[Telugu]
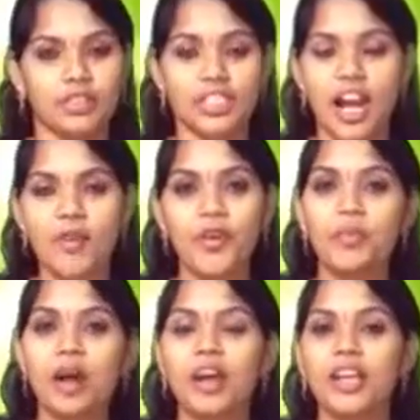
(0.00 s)
శ్రావణ
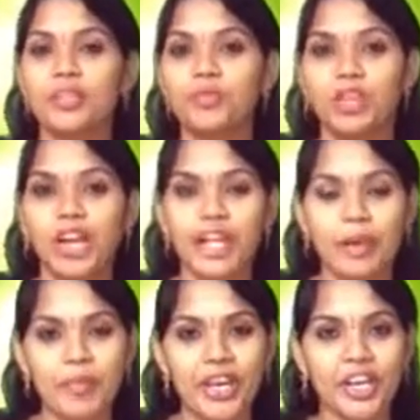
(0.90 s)
మహాలక్ష్ములుగా
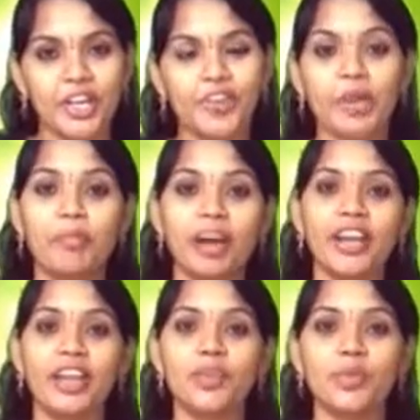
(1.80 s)
ఎంపికైనటువంటి
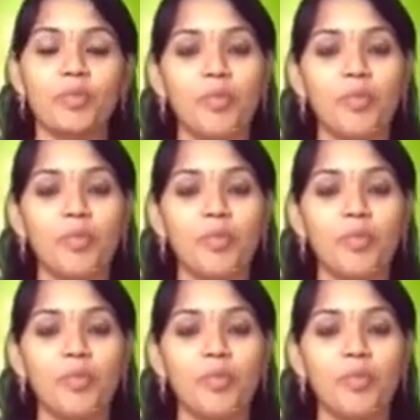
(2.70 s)
మహిళలకు